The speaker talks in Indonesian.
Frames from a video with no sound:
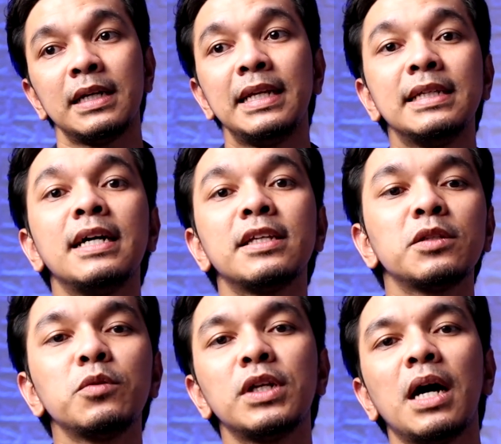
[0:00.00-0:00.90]
Dia
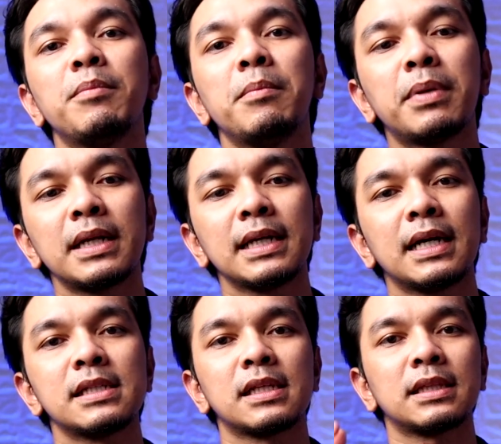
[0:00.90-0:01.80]
itu udah
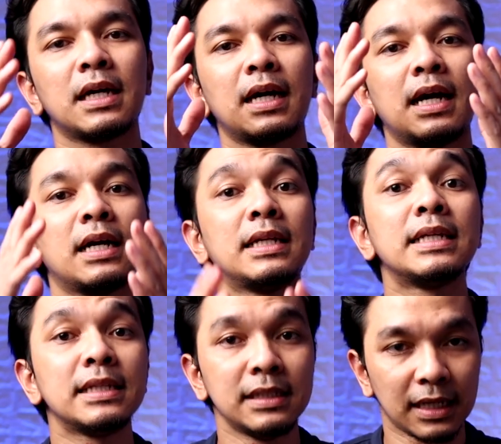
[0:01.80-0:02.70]
memberikan setengah
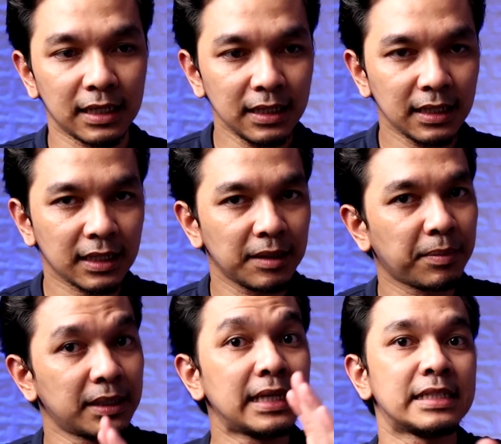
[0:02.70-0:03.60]
dirinya
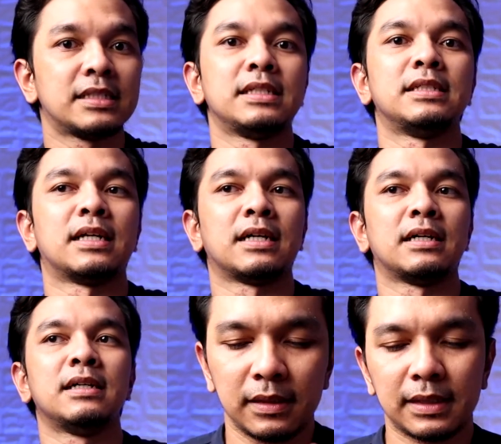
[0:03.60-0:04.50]
kepada istrinya.